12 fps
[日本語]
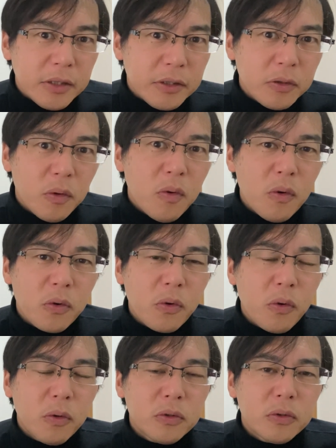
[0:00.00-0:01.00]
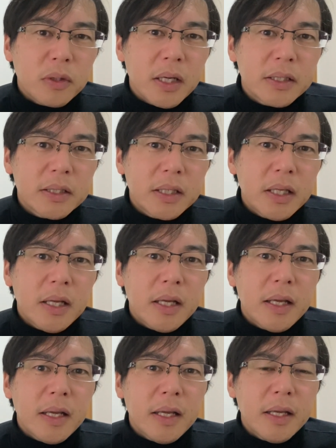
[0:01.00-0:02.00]
情報共有化し
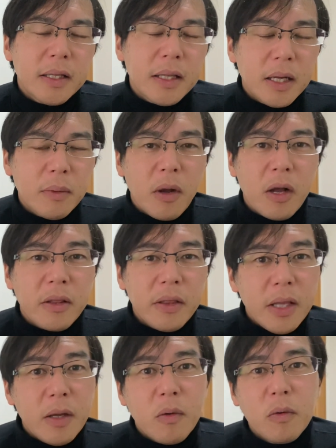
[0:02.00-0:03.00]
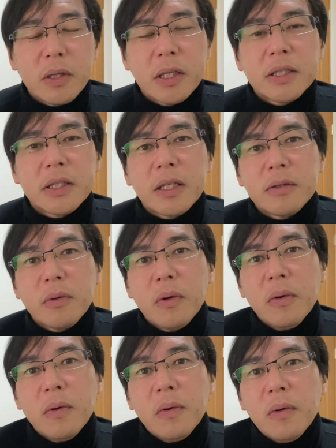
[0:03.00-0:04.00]
て、えー、誰もがね、こうデジタル
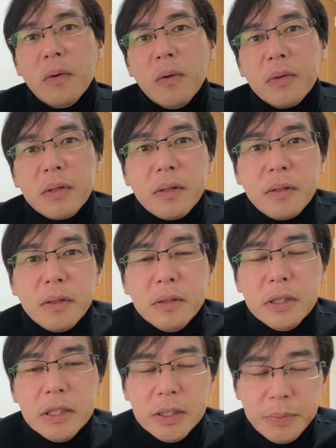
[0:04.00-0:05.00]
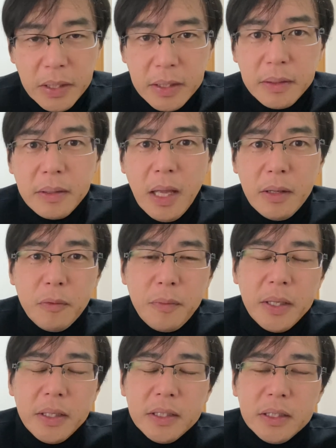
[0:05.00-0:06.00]
の利便、あの、
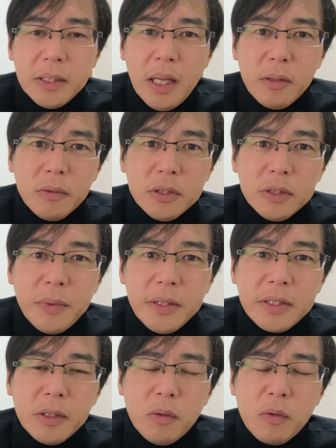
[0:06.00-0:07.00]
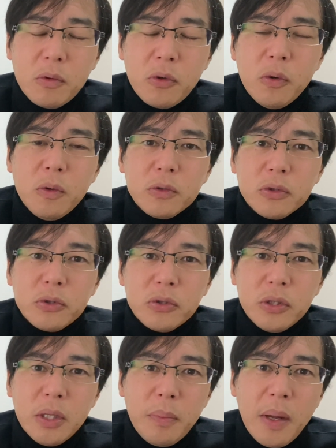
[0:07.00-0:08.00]
便利、あの、利便性を享受
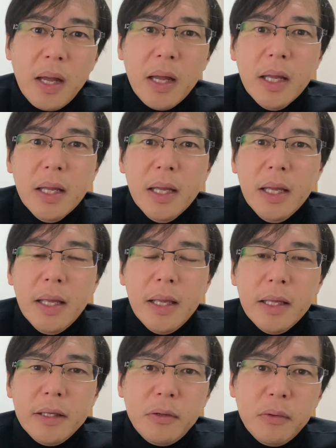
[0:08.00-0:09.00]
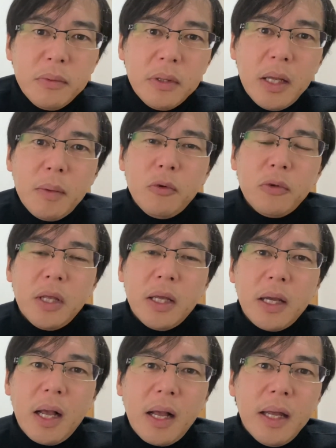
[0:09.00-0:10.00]
すれば、えー、いろんな問
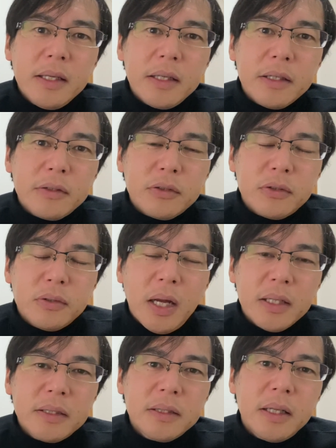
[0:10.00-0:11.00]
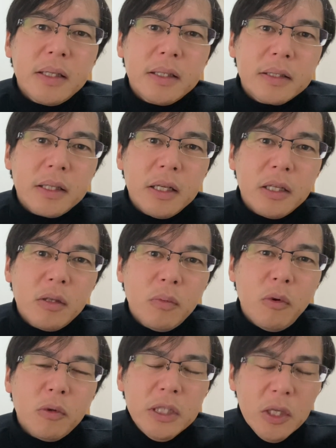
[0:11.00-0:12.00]
題が解決するはずなんですけれ
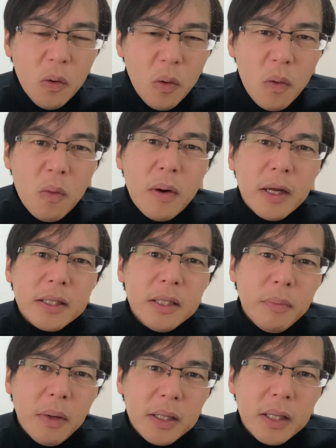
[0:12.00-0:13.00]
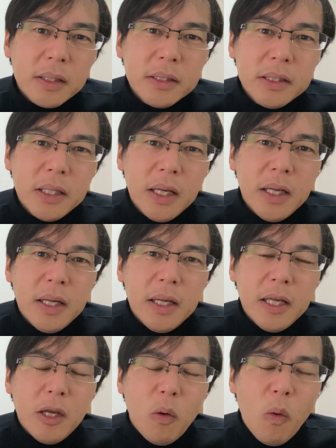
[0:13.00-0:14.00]
ども、日本は未だに、
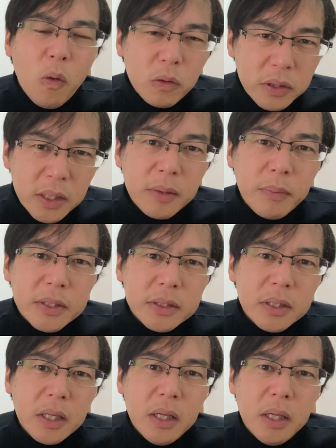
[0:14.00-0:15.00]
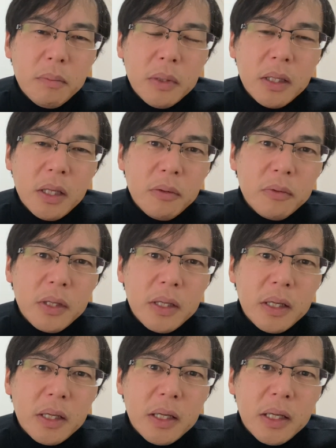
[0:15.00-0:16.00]
えー、遅れてます。まあ、なの
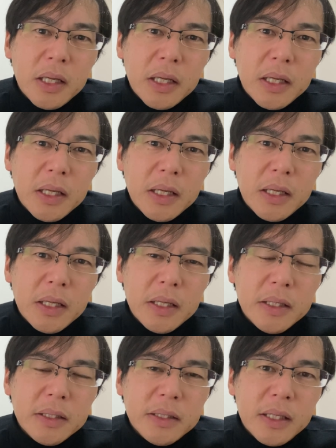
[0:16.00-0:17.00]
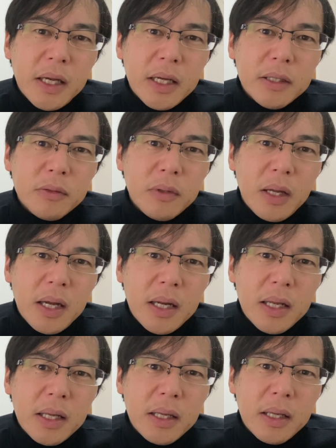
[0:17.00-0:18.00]
で、えー、世界の流
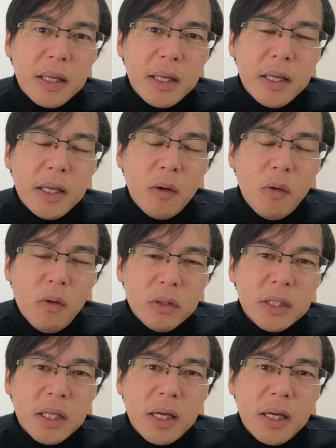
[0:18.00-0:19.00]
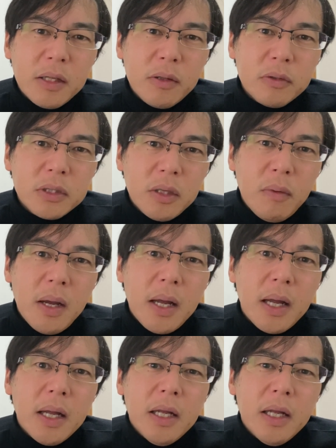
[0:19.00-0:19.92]
れ、え大きな流れとしては、